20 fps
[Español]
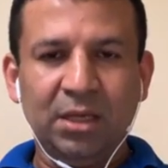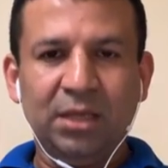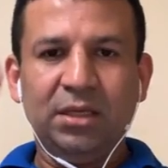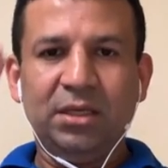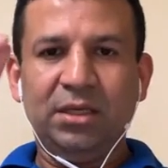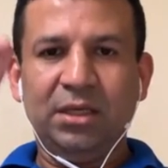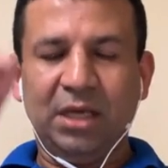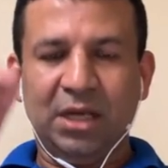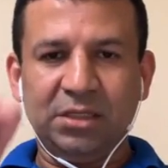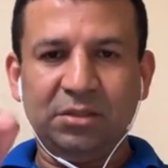
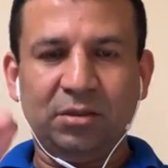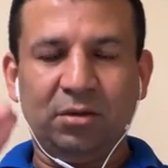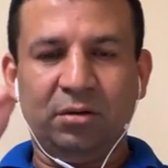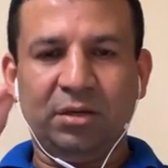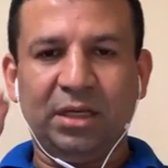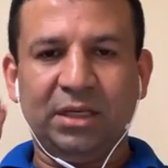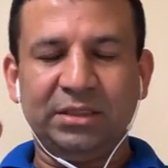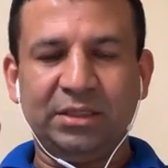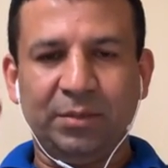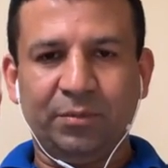Y eso es lo
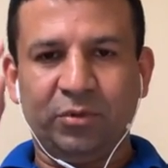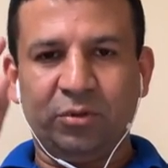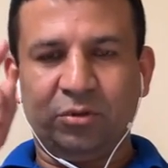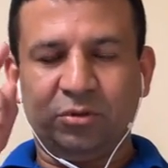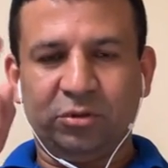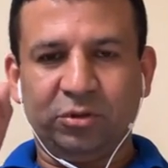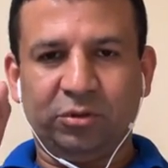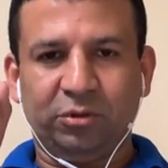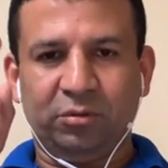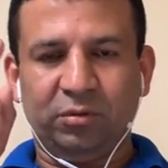que hacemos
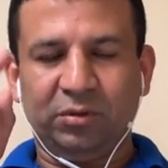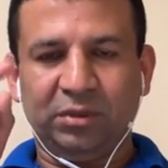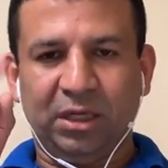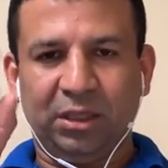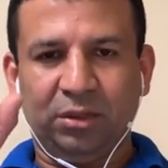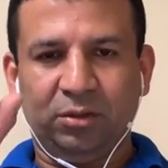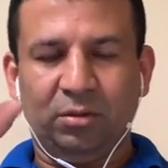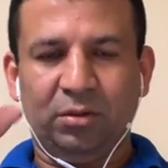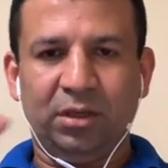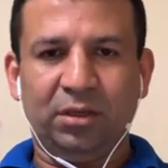nosotros los
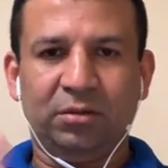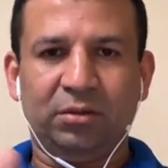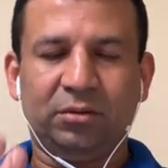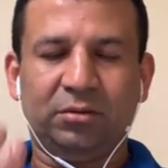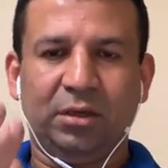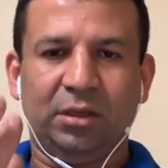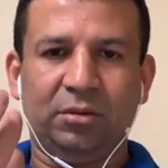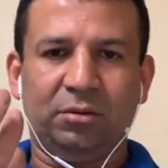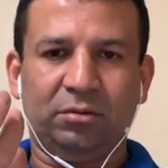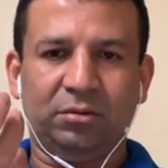católicos
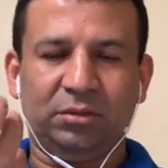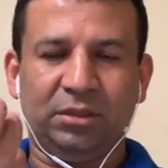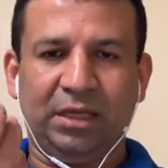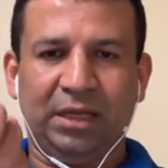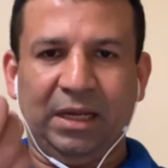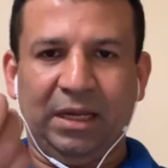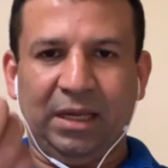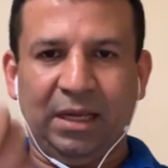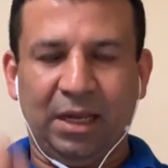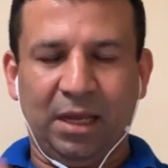cuando
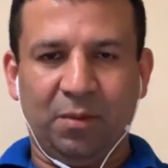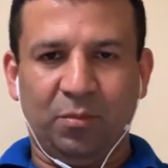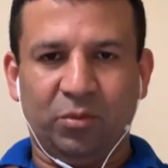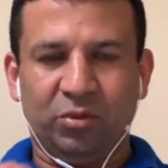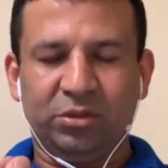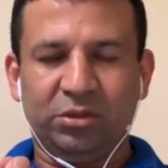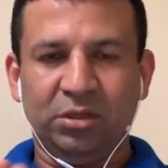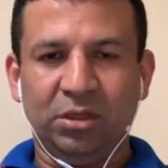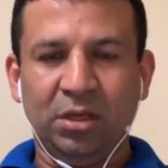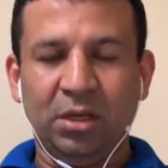
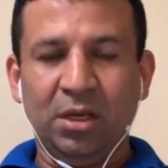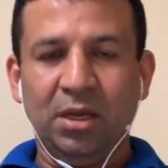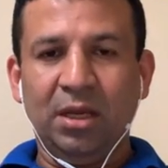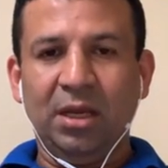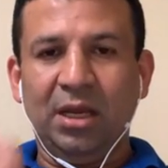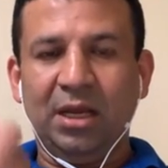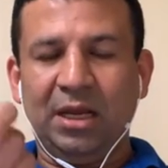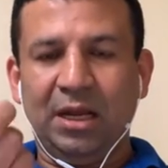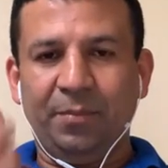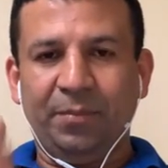creemos
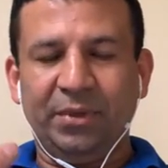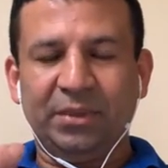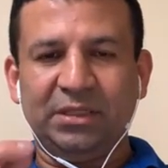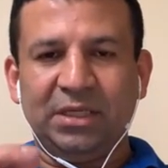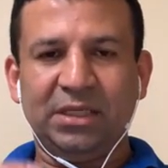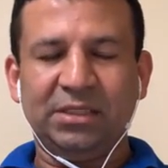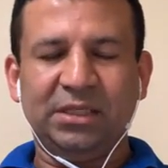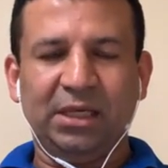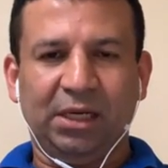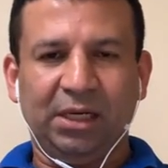en la
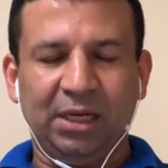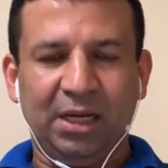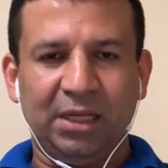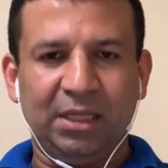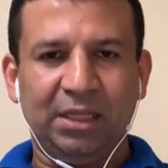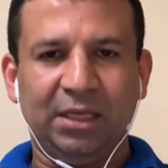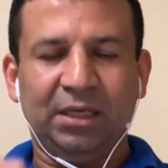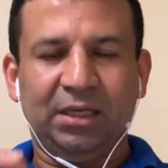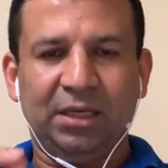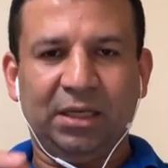presencia real
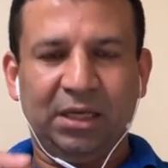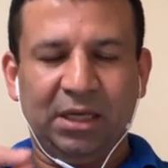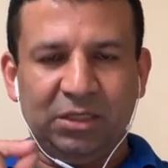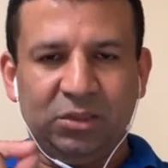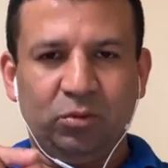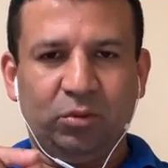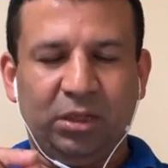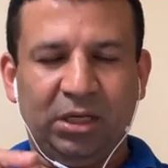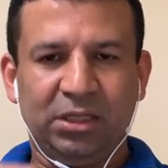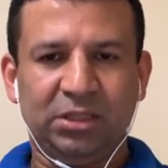de
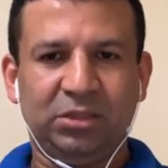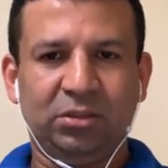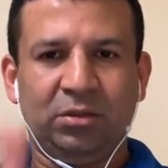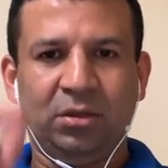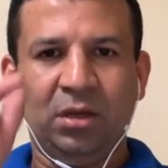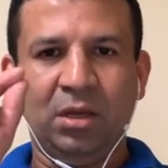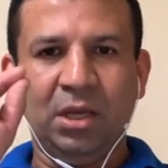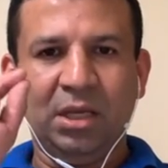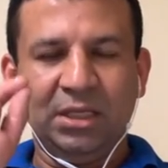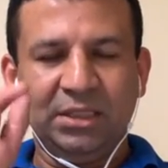Jesucristo
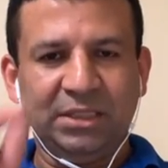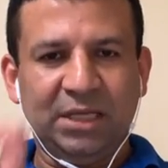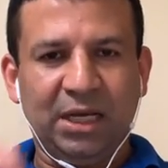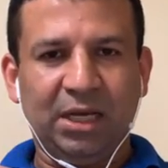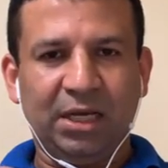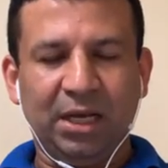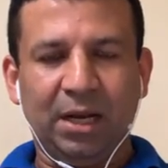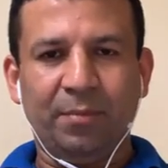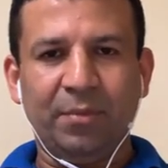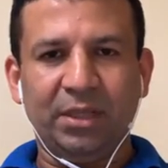
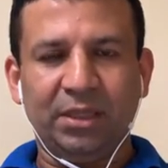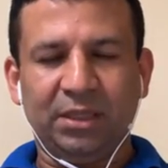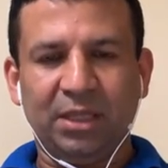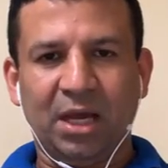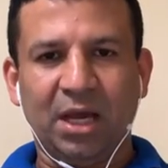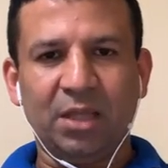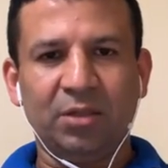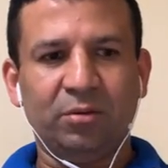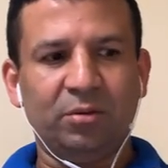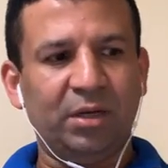
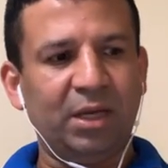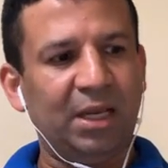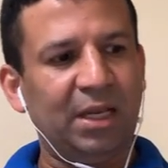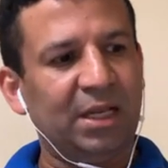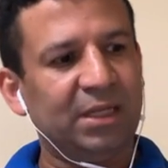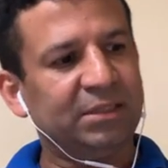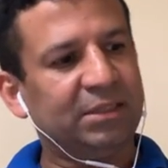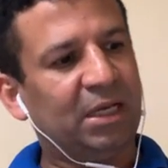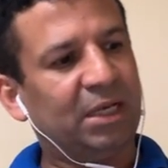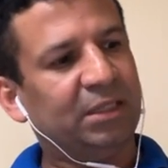sacramentado en
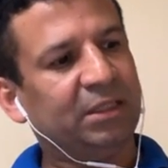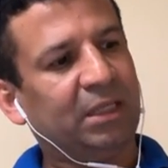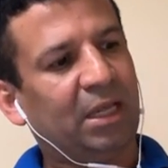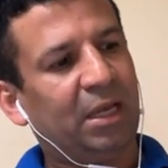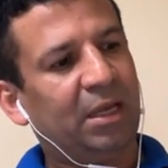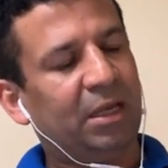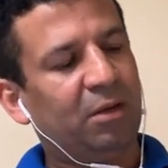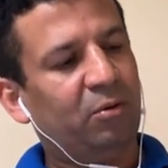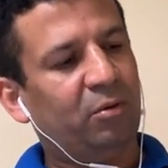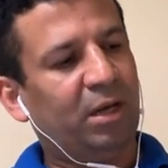la Santa
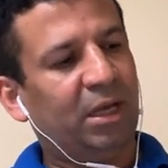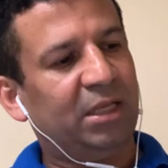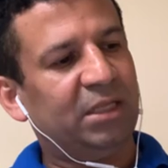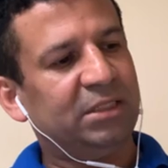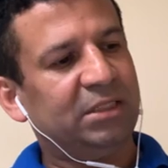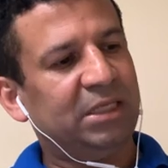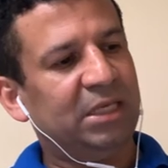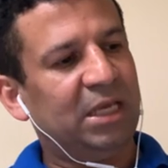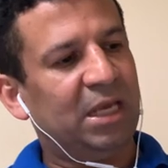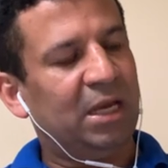
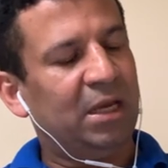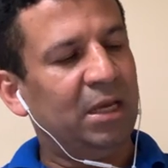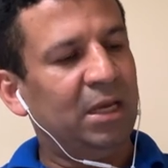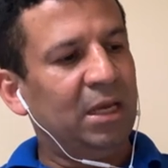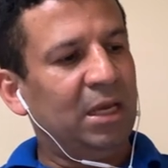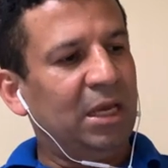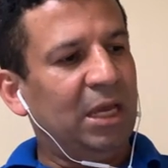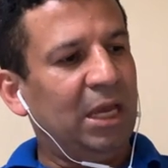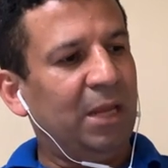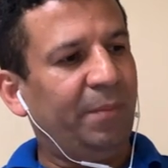Eucaristía.
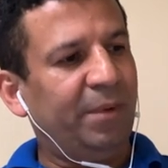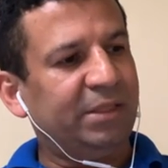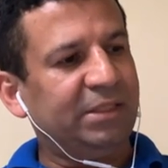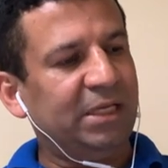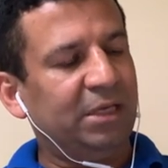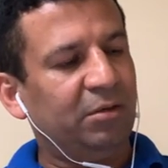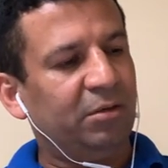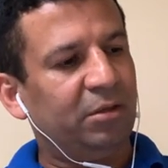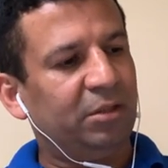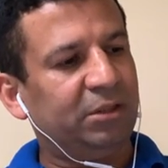El
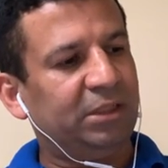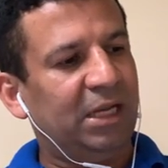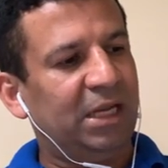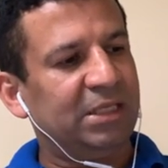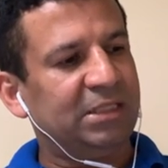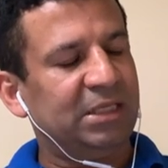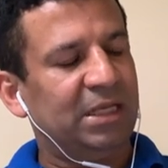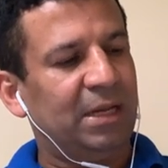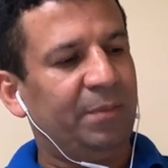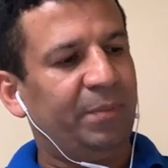versículo
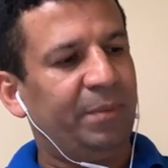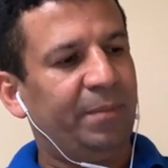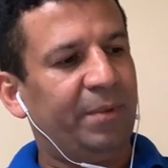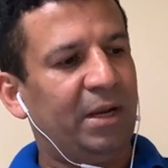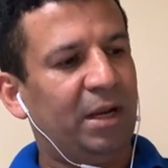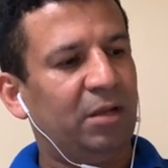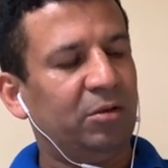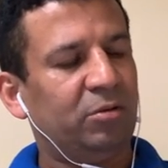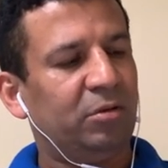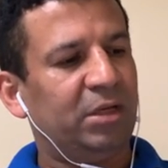13, la primera
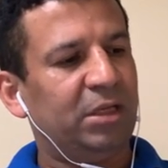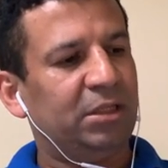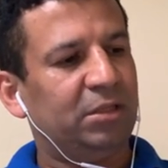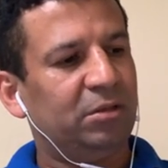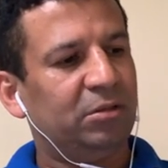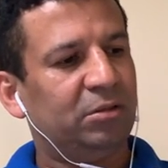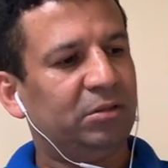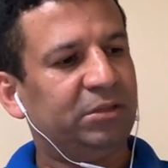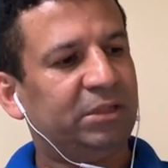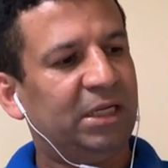de los Corintios
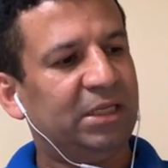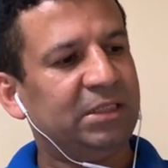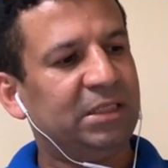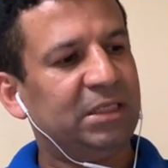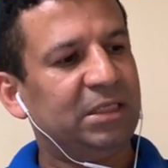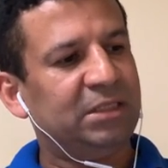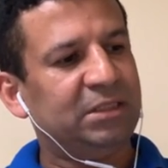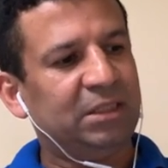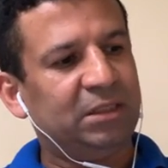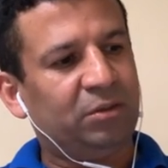2.13
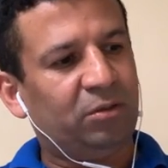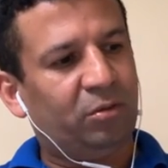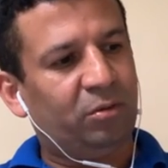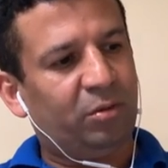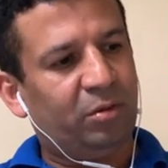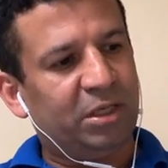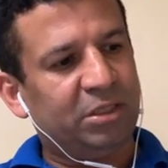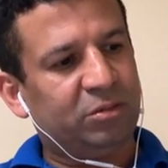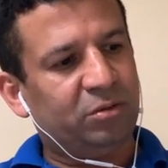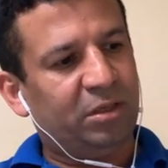dice,
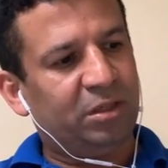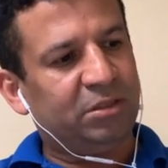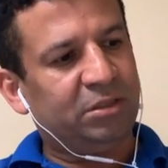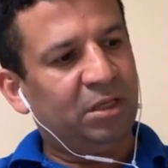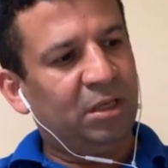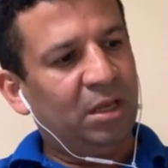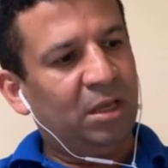todo eso es